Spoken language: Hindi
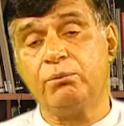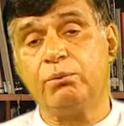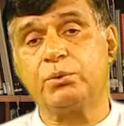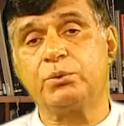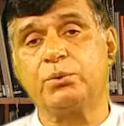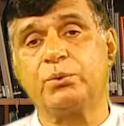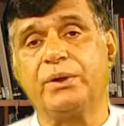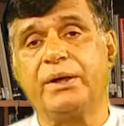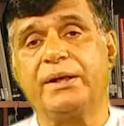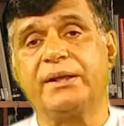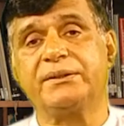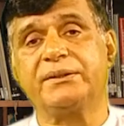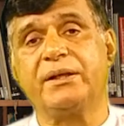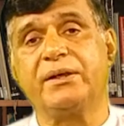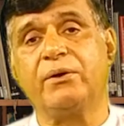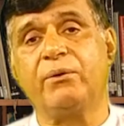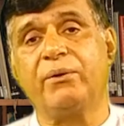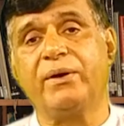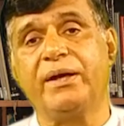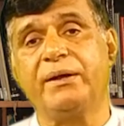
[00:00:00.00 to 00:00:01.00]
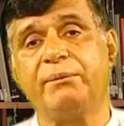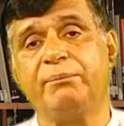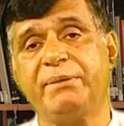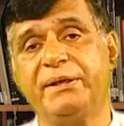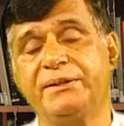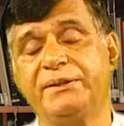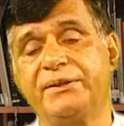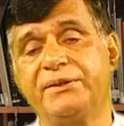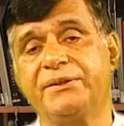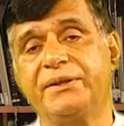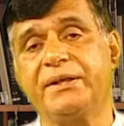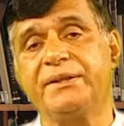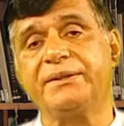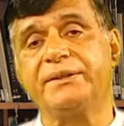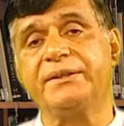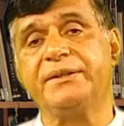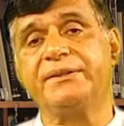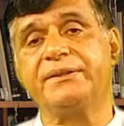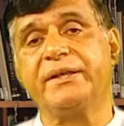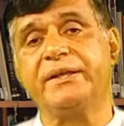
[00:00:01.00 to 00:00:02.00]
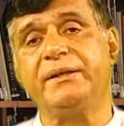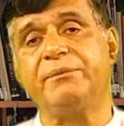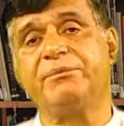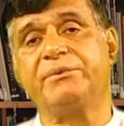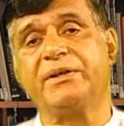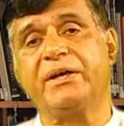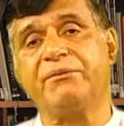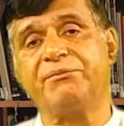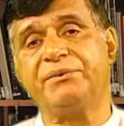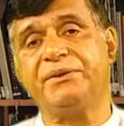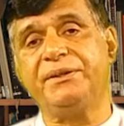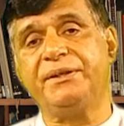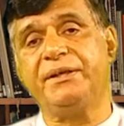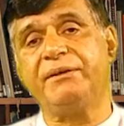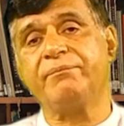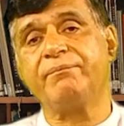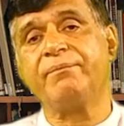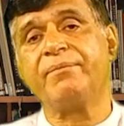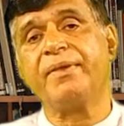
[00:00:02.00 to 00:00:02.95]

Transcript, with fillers: वो तो राना सनाउलाई बेहतर जानते हैं सलीम साफ़ी ने